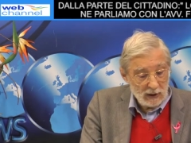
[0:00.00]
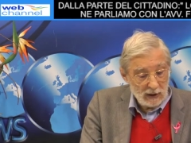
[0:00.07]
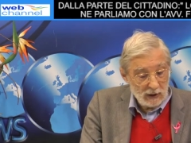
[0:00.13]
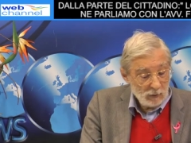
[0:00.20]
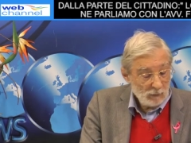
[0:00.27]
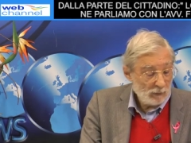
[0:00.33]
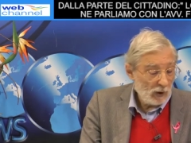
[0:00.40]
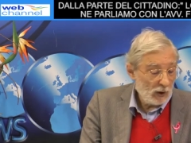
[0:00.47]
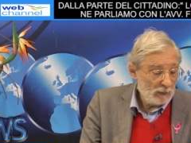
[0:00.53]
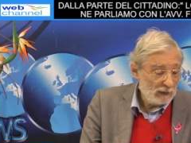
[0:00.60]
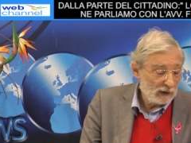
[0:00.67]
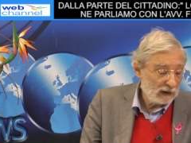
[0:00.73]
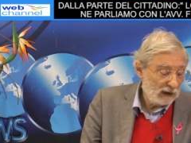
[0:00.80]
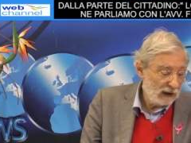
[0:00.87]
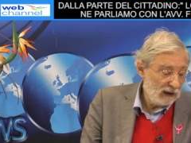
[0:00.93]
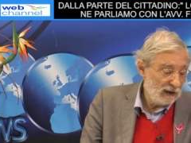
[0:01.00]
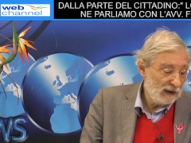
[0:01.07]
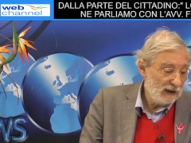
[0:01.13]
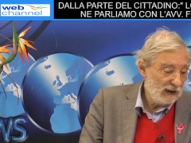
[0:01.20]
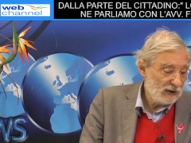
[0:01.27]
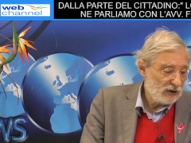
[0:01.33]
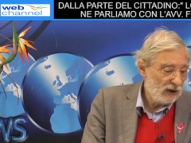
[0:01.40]
e un po' perché
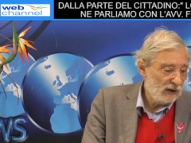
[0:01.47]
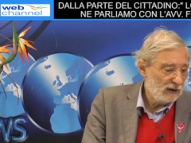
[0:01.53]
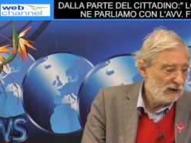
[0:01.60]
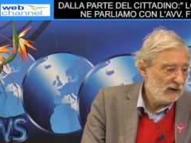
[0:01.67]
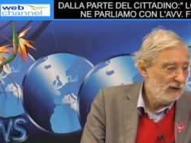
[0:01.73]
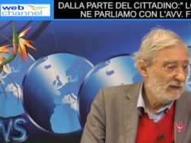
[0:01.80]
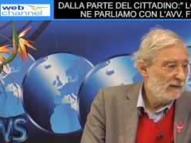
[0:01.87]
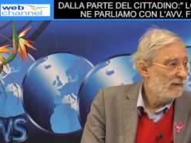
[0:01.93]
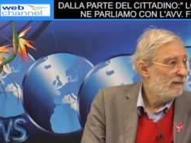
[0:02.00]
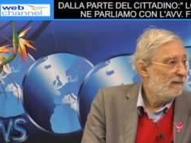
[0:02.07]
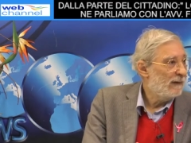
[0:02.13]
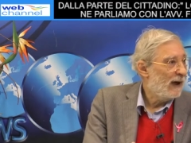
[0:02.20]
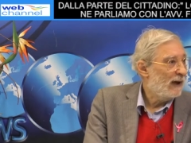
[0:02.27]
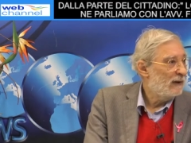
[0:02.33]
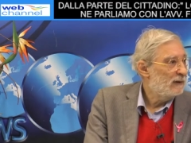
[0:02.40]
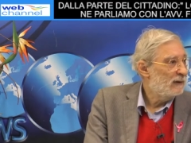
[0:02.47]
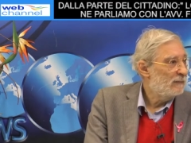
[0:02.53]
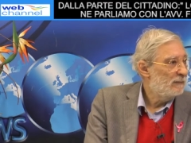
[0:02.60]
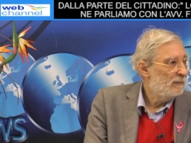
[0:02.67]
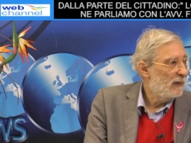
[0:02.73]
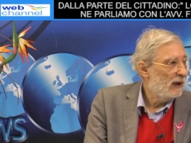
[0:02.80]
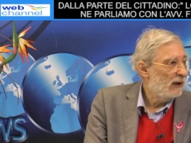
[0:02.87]
la gente va
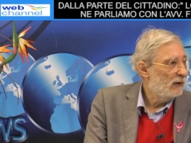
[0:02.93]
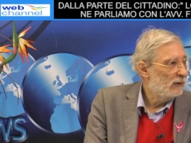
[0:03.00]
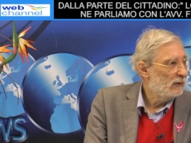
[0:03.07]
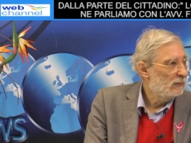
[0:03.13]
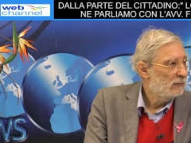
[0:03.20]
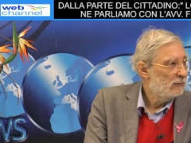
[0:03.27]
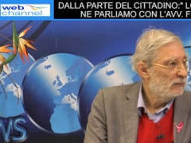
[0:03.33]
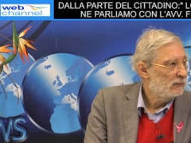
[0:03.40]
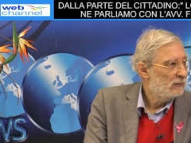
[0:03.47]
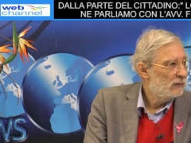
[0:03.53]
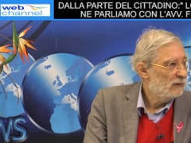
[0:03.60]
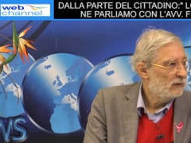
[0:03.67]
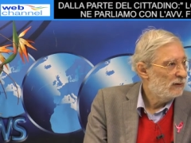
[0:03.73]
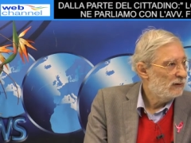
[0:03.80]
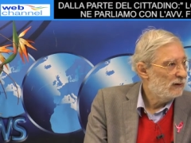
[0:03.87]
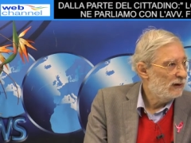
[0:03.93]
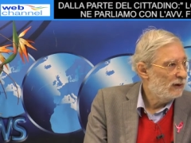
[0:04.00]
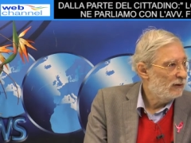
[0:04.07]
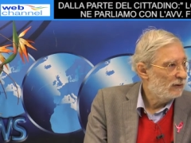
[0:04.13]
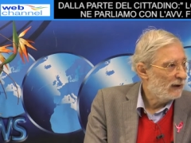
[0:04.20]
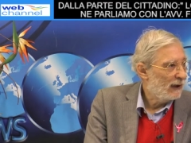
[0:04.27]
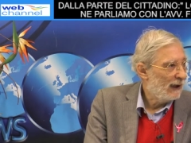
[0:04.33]
meno nei
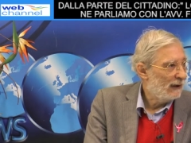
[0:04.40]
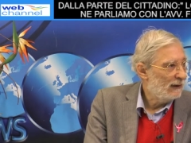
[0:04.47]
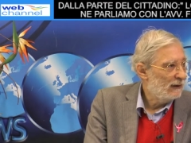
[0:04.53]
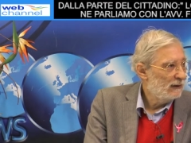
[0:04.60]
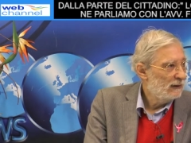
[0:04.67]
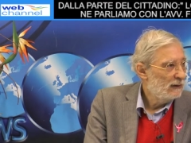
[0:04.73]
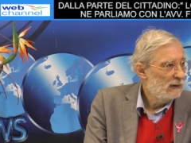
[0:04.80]
locali,